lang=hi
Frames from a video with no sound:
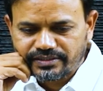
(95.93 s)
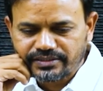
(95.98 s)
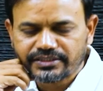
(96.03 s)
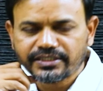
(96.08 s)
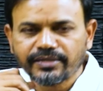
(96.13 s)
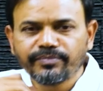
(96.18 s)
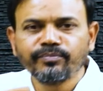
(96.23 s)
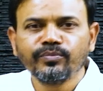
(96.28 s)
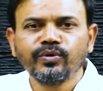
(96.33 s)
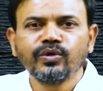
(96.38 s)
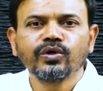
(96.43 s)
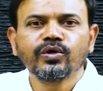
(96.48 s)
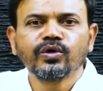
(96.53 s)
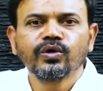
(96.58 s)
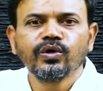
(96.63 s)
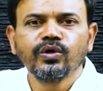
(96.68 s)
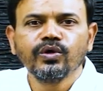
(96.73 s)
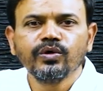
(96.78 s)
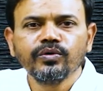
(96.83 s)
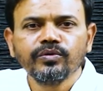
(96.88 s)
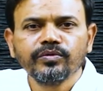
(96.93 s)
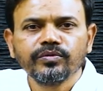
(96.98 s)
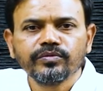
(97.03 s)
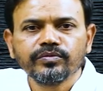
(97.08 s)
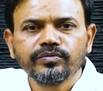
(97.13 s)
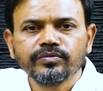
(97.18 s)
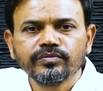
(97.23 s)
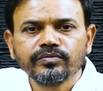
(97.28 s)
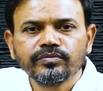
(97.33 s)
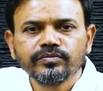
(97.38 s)
जब मुल्क को
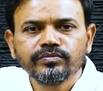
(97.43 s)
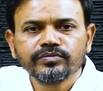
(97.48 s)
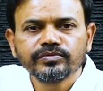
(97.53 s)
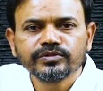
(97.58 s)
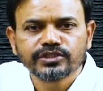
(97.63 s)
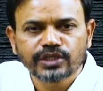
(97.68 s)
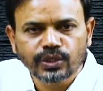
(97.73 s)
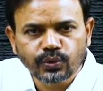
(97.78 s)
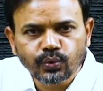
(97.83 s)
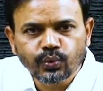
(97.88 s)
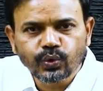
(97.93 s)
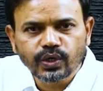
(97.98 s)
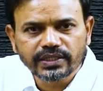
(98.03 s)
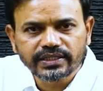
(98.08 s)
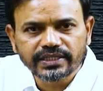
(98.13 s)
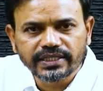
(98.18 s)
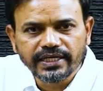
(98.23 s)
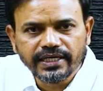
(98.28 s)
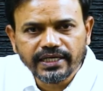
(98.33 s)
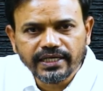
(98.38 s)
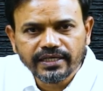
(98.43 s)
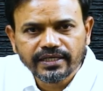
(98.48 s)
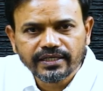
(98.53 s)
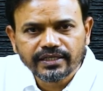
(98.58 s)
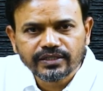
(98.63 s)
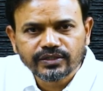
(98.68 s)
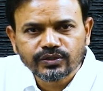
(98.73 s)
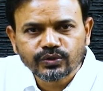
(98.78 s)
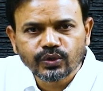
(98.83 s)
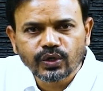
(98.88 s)
ज़रूरत थी
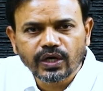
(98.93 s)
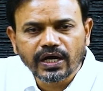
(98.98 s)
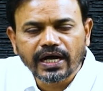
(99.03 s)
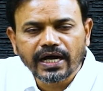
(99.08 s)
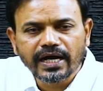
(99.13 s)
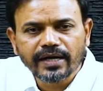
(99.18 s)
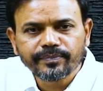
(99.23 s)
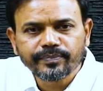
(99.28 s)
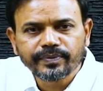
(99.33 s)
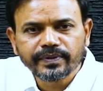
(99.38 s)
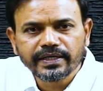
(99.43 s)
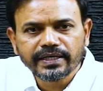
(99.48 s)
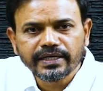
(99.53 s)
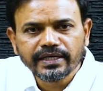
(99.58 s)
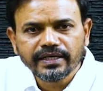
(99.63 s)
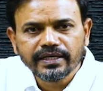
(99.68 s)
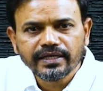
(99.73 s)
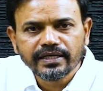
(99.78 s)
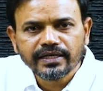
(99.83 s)
तो आपने